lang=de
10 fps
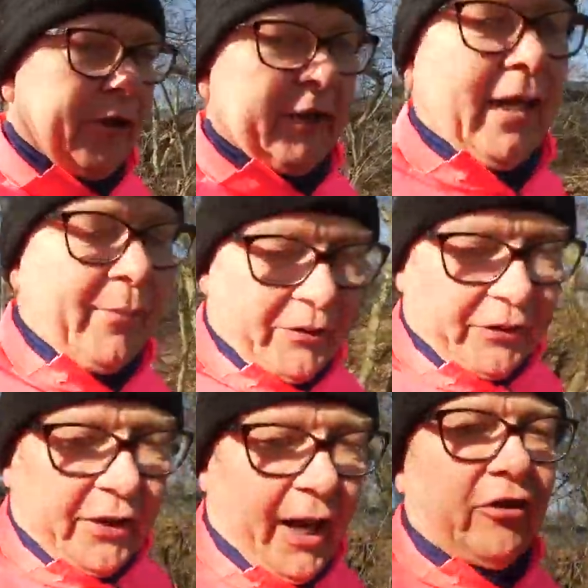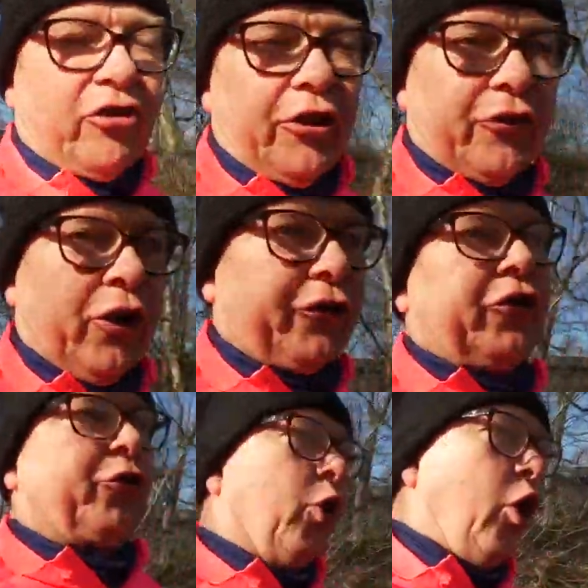dann kann man sich den anschließen. Das
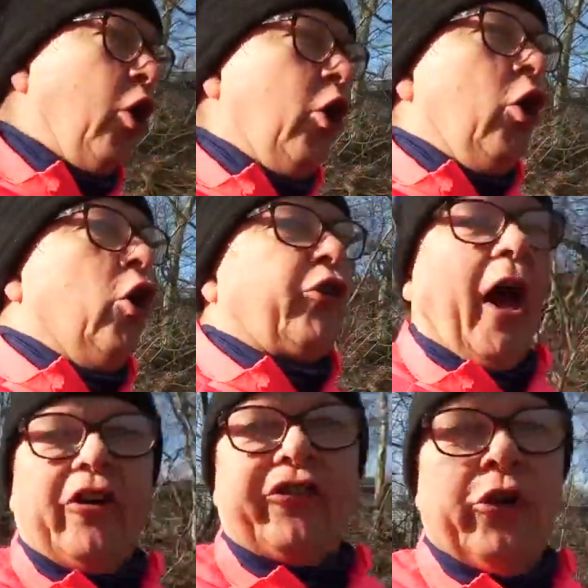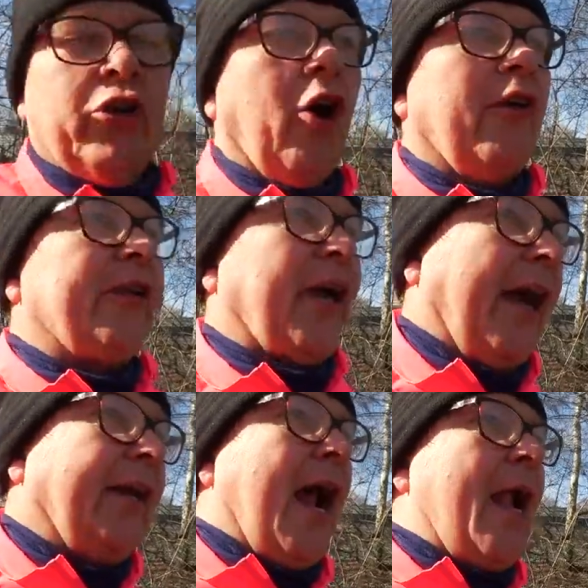sind so drei Stunden Läufer,
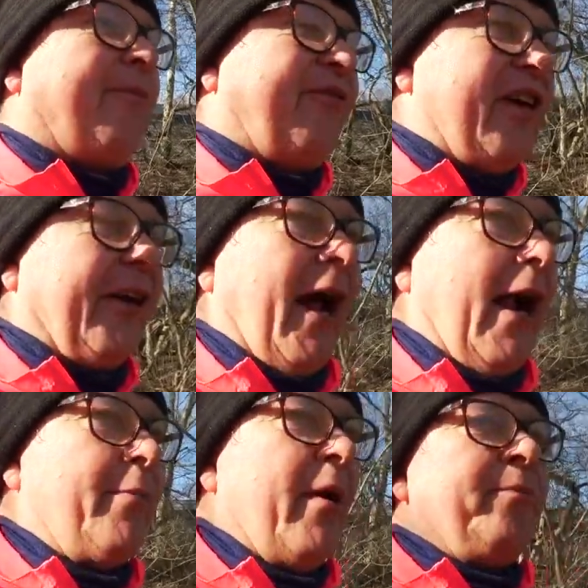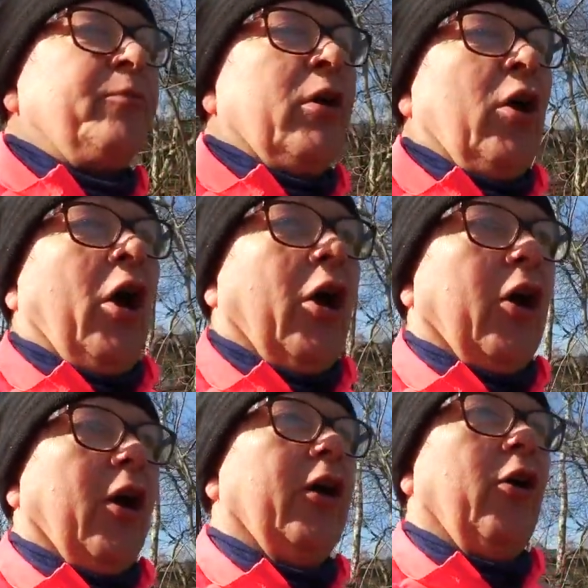dreieinhalb, viereinhalb
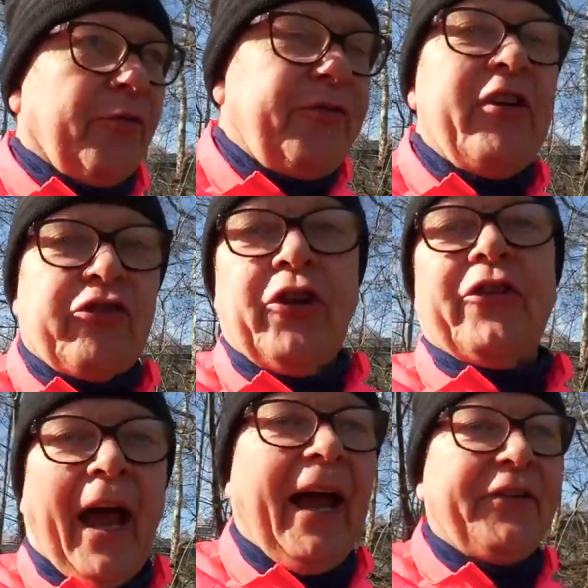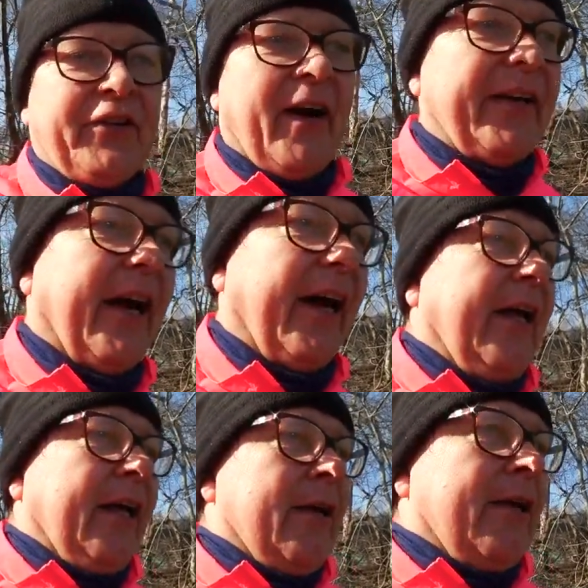äh, und vier Stunden 30 war der,
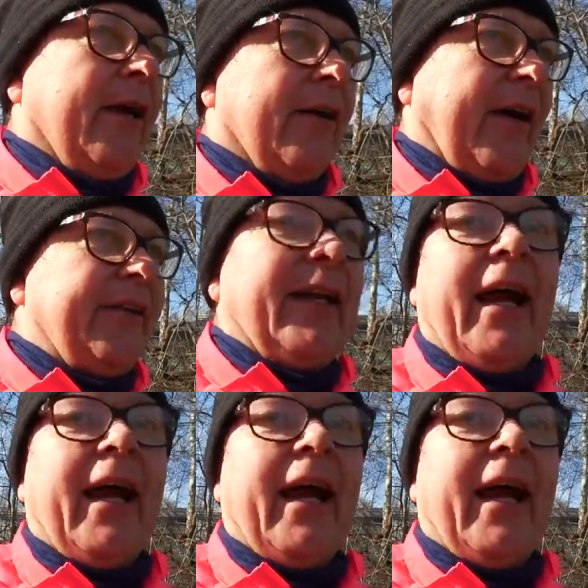äh, waren die